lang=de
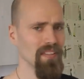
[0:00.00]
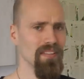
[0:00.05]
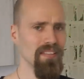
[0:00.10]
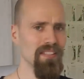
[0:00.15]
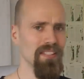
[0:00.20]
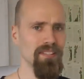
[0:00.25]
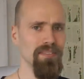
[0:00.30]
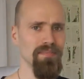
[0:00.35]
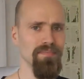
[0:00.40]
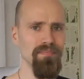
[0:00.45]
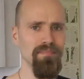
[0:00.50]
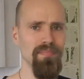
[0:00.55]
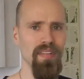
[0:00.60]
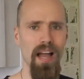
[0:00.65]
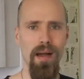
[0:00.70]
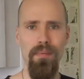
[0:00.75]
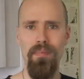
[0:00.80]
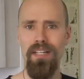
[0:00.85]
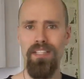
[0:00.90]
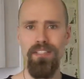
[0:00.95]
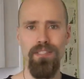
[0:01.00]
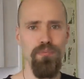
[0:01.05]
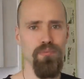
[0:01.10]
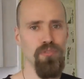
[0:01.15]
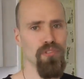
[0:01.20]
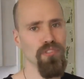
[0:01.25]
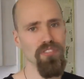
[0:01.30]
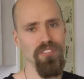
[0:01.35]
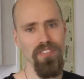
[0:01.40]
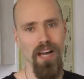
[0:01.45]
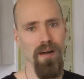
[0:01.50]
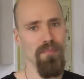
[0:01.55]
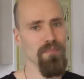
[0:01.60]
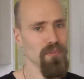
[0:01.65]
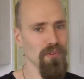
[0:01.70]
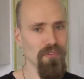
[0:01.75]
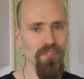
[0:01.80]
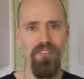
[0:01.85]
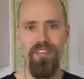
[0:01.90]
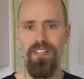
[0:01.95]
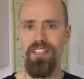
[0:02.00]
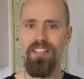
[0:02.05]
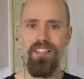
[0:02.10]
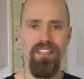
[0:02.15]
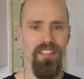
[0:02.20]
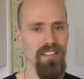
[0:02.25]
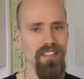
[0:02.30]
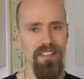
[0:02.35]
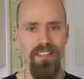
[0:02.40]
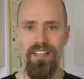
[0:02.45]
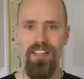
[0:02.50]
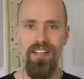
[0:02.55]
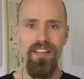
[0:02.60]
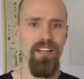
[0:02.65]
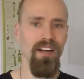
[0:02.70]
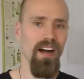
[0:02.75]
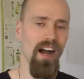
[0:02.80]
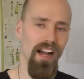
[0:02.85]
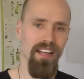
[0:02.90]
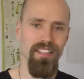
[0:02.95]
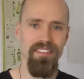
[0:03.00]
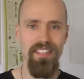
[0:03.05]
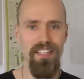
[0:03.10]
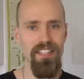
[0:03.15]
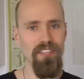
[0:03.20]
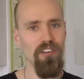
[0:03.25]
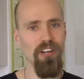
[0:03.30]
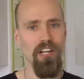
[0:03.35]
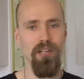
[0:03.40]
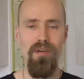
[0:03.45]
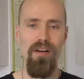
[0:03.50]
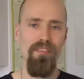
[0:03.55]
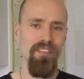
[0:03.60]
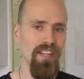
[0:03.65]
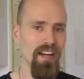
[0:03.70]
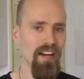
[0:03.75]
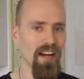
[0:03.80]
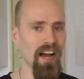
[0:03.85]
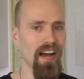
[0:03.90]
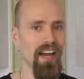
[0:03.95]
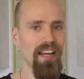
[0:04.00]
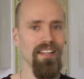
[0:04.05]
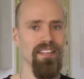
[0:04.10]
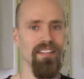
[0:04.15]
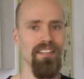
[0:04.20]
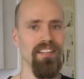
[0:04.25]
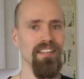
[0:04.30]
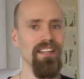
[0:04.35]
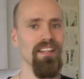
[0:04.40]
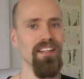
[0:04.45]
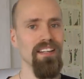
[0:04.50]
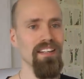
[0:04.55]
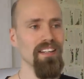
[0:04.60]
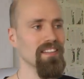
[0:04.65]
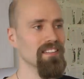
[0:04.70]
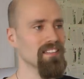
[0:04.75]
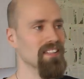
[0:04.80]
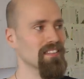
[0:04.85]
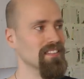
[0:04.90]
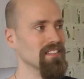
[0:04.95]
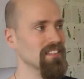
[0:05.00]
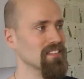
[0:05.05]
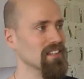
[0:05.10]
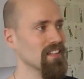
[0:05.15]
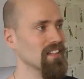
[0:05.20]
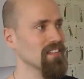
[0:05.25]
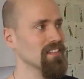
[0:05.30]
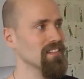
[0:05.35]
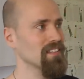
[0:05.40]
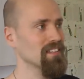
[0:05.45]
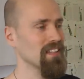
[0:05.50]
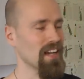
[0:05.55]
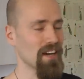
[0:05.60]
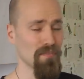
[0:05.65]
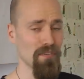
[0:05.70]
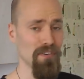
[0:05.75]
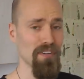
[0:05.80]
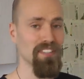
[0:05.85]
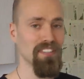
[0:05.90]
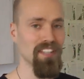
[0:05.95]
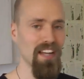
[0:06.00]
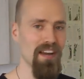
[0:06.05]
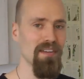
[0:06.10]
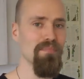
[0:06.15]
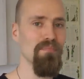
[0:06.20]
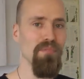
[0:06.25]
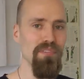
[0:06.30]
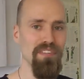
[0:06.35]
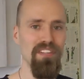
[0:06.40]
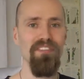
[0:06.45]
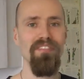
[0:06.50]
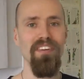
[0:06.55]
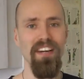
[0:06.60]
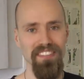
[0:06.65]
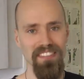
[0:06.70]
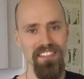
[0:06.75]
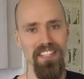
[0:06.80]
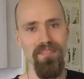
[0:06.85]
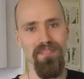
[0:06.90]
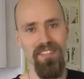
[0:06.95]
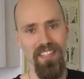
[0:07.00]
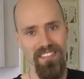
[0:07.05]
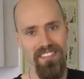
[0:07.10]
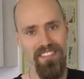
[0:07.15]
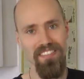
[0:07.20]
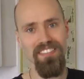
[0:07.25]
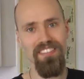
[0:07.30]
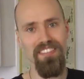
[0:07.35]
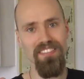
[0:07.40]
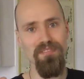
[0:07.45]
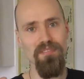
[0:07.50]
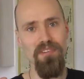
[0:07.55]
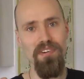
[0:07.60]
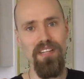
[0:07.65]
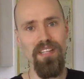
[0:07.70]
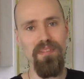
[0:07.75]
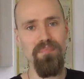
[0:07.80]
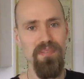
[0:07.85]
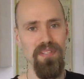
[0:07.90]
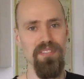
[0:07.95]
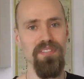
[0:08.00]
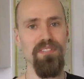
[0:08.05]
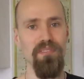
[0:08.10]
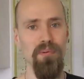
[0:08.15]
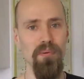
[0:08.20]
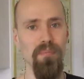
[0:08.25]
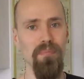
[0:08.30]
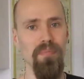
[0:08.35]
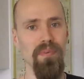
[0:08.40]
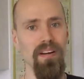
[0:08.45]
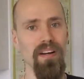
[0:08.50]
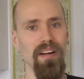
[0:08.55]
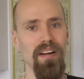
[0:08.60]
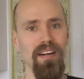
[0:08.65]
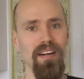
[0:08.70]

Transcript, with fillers: Ähm, aber dann zum Schluss kamen so viele Einsendungen immer wieder rein, dass ich dann ja wirklich da Mut gefasst habe, dass das dann wirklich bis zum